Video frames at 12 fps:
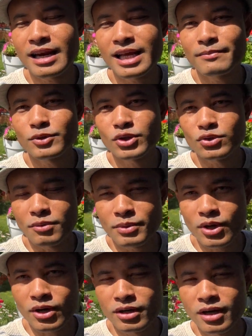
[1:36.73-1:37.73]
เรียมสวยๆพี่น้อง
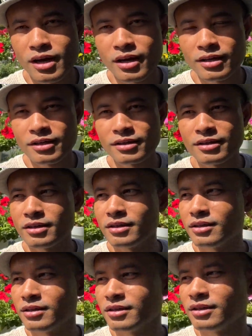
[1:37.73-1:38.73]
This is the hanging
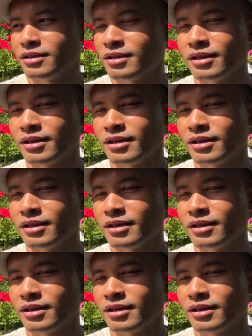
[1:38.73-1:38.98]
geranium